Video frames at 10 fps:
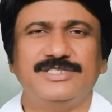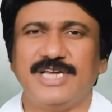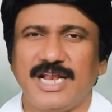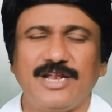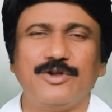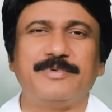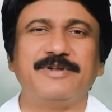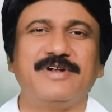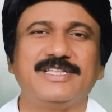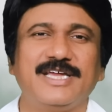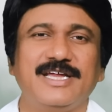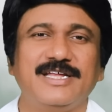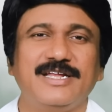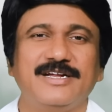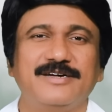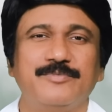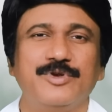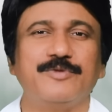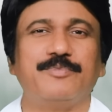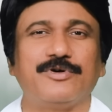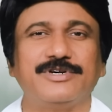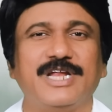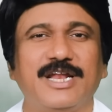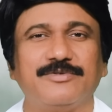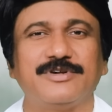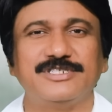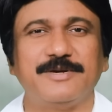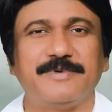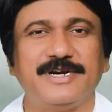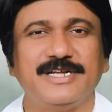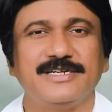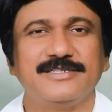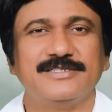జలాల్లో పడి వెళ్తే మునిగిపోకుండా ఎలా ఉంటాం చెప్పండి